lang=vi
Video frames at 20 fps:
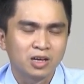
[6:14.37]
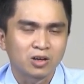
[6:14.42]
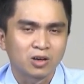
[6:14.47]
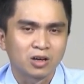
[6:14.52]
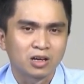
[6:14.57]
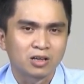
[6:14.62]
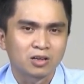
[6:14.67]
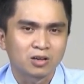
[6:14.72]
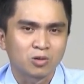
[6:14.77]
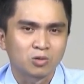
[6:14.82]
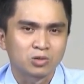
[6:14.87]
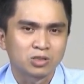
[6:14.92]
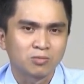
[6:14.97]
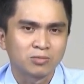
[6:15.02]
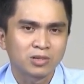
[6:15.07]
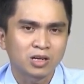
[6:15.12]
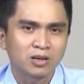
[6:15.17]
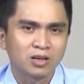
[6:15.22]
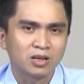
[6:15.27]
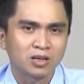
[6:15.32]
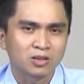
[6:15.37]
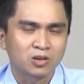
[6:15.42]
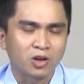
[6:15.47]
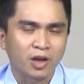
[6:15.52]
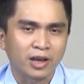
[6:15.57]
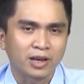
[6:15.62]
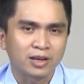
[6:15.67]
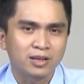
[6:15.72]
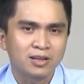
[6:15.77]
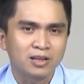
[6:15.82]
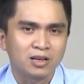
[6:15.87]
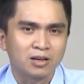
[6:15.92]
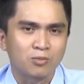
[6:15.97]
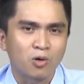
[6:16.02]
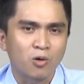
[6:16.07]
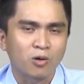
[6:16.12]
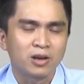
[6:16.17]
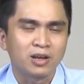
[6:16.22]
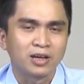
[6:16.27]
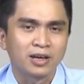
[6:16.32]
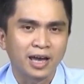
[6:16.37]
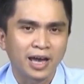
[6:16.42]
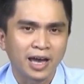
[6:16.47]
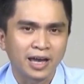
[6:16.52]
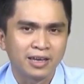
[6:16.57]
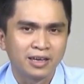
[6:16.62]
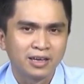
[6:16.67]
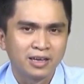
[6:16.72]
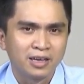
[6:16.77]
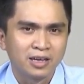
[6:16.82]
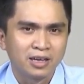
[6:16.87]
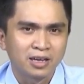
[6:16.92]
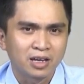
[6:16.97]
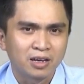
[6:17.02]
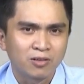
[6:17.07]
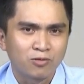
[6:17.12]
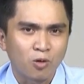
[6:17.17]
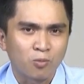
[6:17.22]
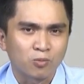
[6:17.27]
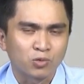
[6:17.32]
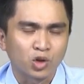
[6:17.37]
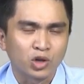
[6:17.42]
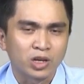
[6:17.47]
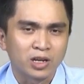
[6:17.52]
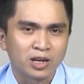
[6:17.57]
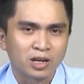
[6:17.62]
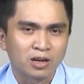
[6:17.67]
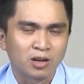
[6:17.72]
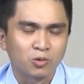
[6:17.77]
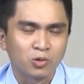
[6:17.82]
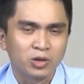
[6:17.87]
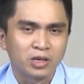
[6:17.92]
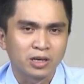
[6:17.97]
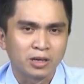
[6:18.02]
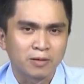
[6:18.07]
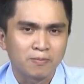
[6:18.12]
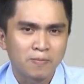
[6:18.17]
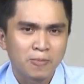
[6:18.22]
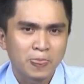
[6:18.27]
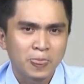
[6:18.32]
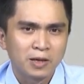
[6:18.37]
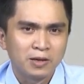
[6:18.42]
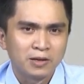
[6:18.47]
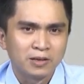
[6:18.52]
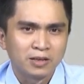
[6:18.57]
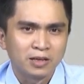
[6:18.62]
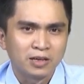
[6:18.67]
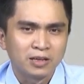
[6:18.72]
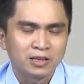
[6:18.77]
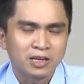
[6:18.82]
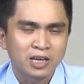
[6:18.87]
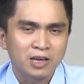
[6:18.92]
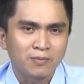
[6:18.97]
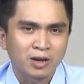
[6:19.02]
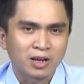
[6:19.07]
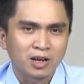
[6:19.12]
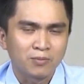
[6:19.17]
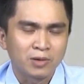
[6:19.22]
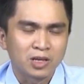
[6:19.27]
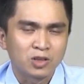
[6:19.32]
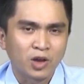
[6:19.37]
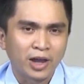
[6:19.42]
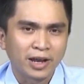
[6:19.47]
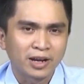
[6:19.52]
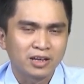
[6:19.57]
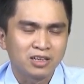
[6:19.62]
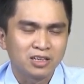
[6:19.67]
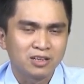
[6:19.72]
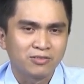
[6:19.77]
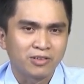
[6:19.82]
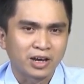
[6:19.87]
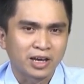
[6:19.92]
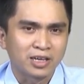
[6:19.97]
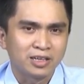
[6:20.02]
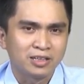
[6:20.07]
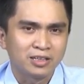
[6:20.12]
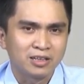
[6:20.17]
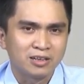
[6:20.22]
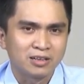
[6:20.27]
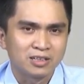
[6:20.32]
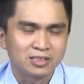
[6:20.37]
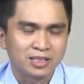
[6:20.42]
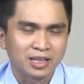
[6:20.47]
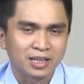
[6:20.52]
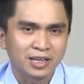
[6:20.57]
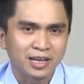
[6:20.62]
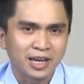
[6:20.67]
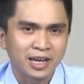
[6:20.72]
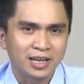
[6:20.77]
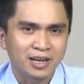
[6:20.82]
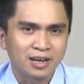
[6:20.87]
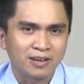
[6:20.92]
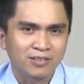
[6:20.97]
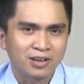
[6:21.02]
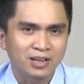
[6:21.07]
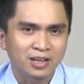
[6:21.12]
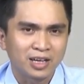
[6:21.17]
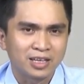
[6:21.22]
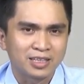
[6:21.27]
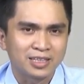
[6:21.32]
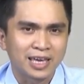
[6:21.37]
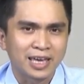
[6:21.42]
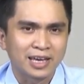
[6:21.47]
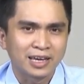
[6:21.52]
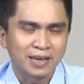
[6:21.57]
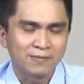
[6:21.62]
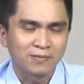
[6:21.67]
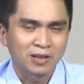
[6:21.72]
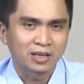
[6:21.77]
ờ, cột sống thắt lưng đoạn L1 L2 cái vùng tỷ rất là nguy hiểm thì khi mà nó bị thoát ra như vậy thì nó sẽ gây ra vấn đề chèn ép